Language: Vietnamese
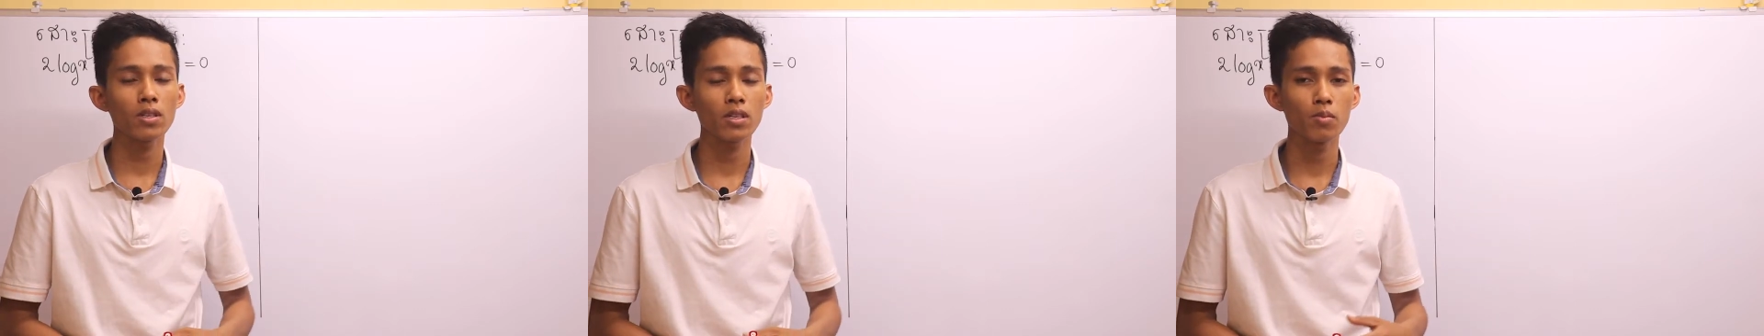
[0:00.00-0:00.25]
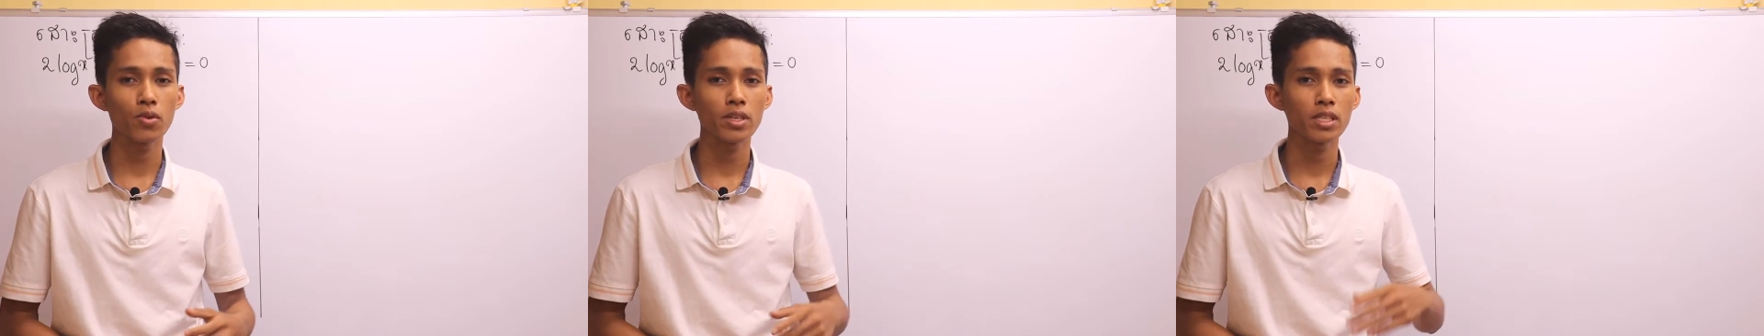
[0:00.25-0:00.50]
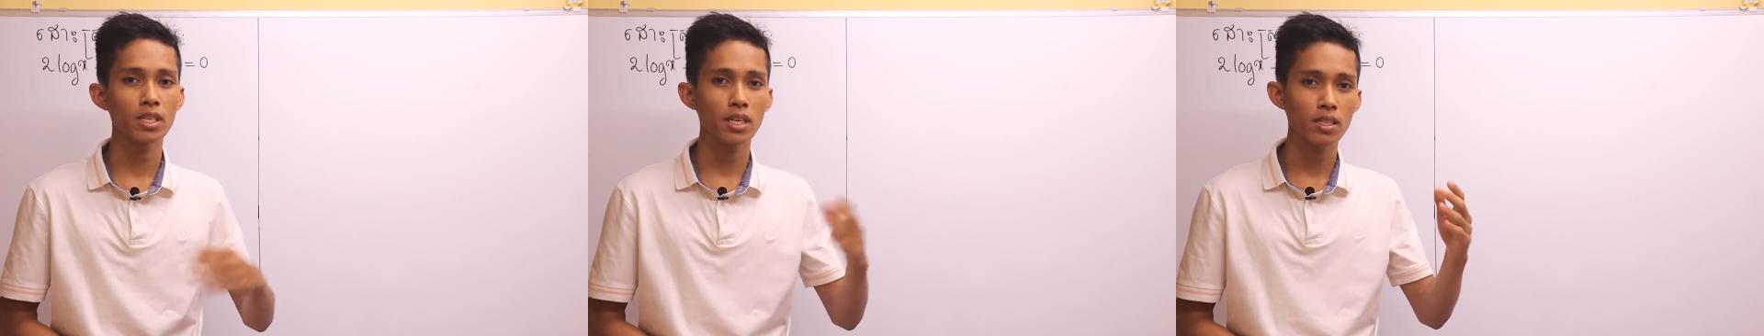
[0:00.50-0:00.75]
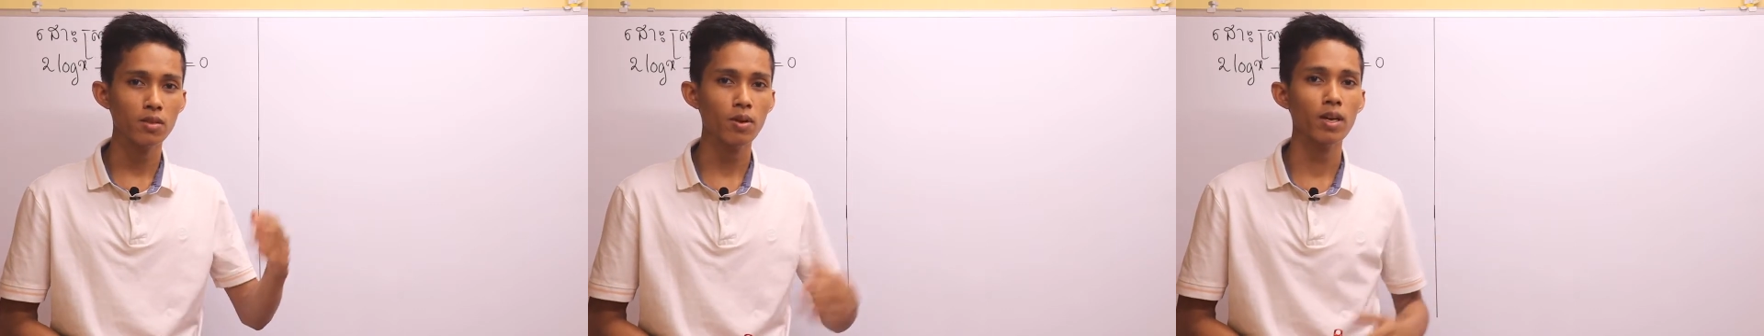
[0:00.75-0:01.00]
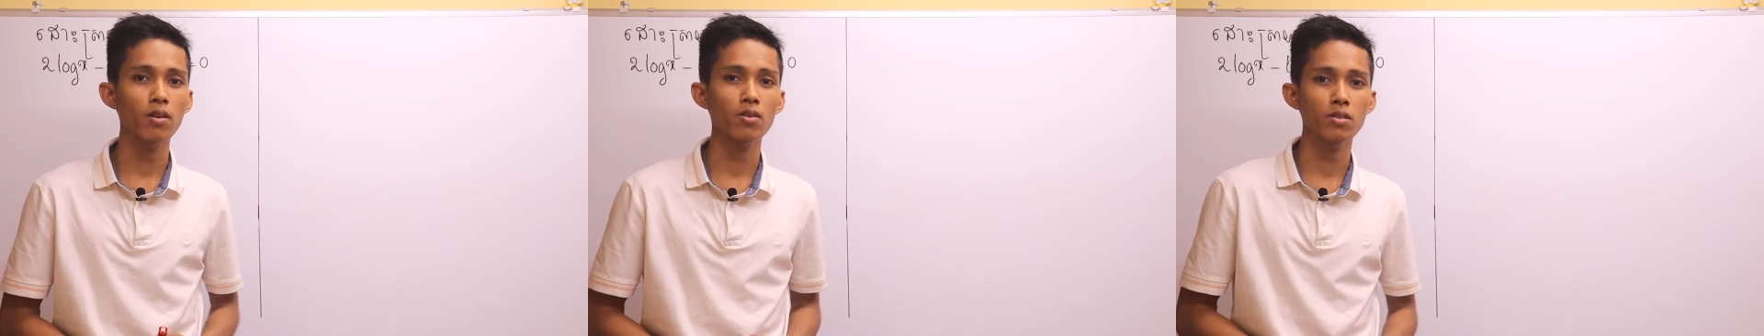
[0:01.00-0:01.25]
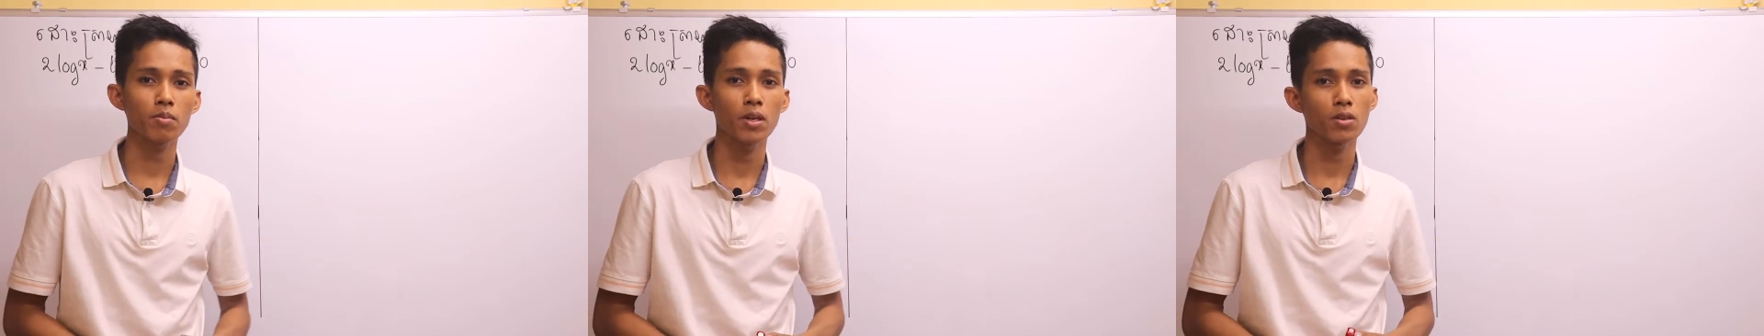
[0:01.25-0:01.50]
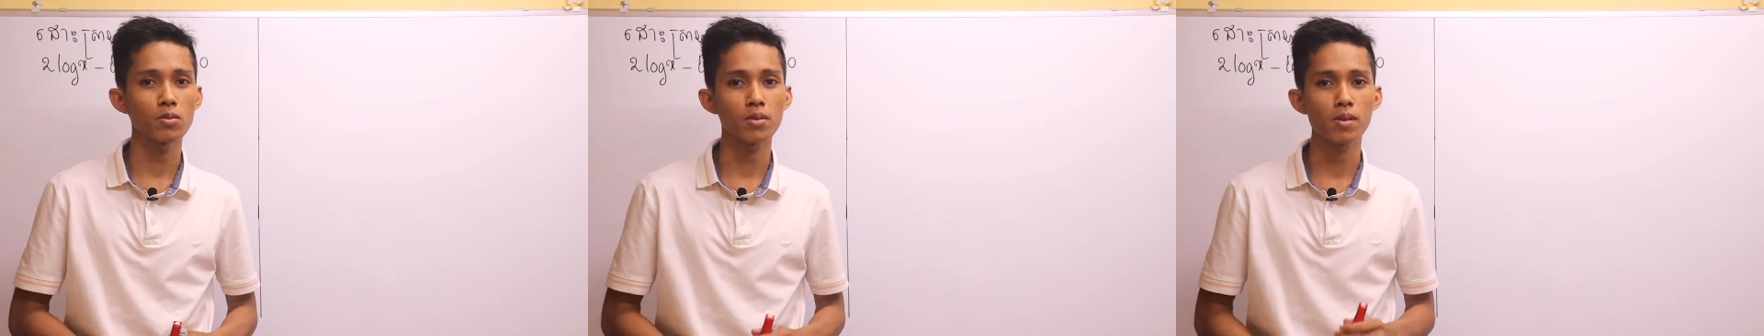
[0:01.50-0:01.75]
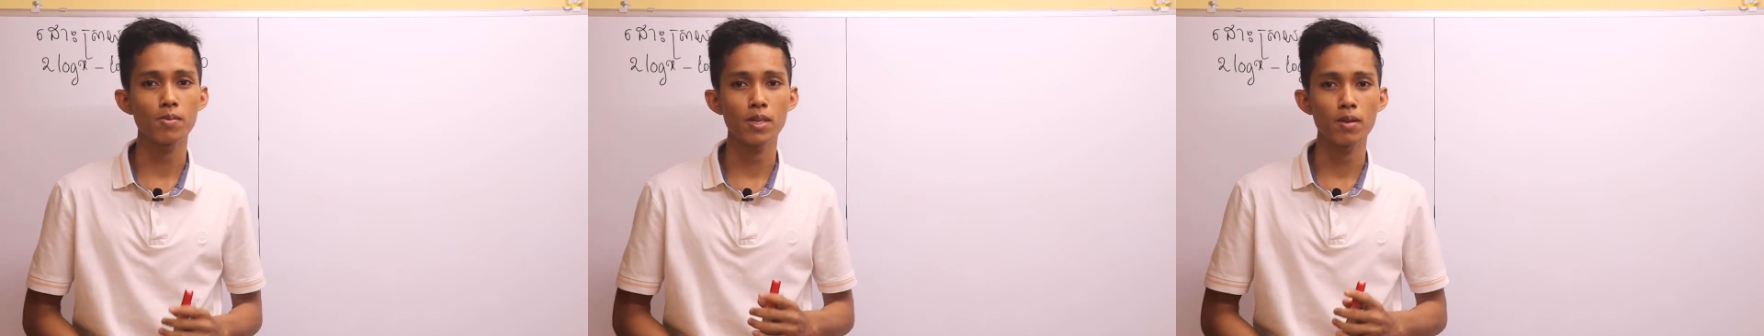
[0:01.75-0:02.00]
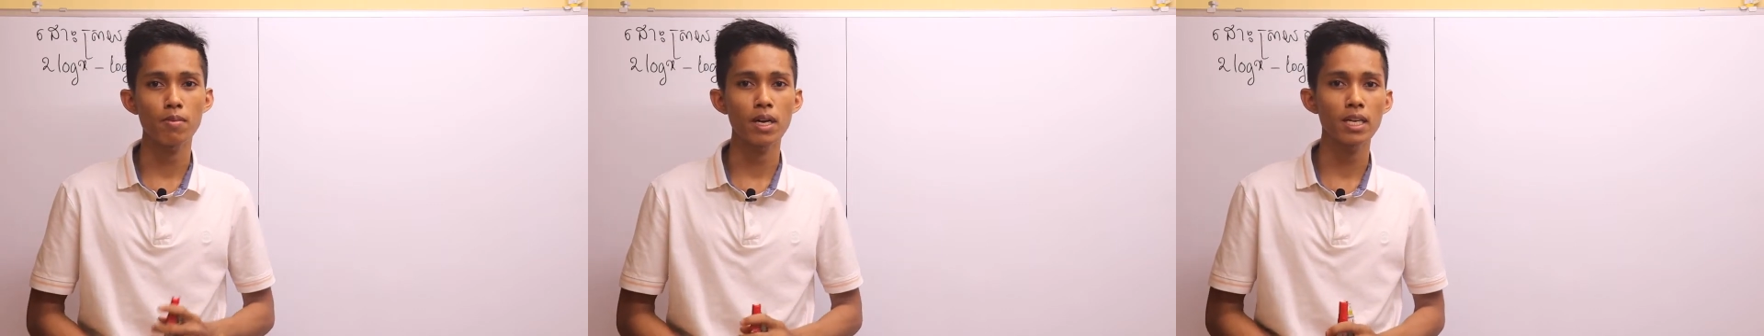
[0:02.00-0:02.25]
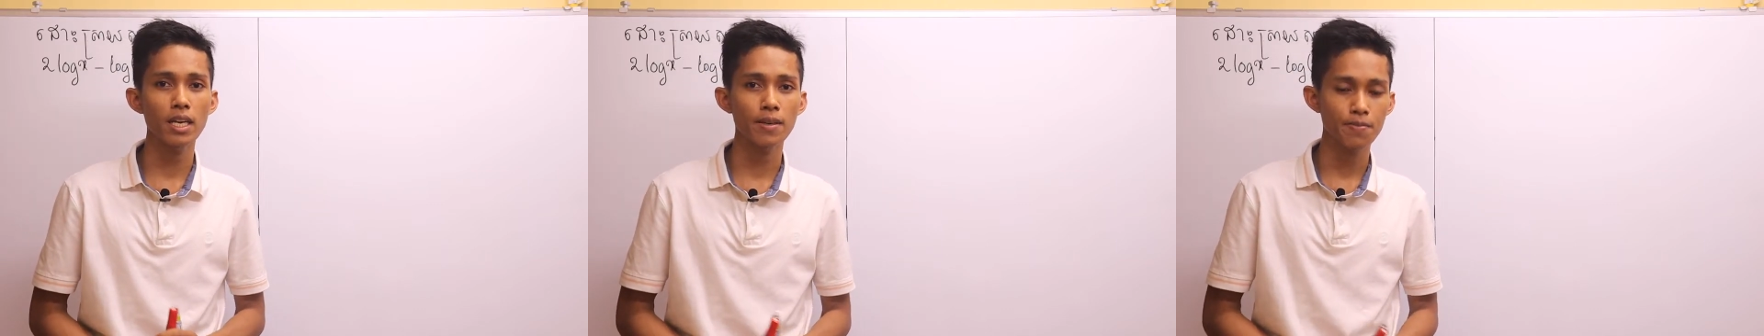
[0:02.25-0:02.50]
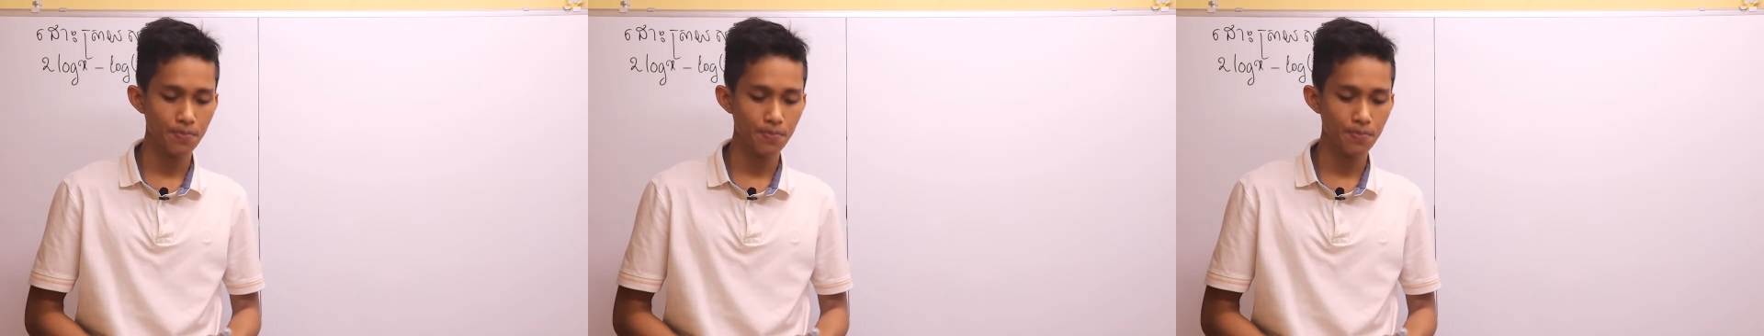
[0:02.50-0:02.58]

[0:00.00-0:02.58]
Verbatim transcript: rồi mùi dừng xoay rầu sập hầu xem xem mơ nè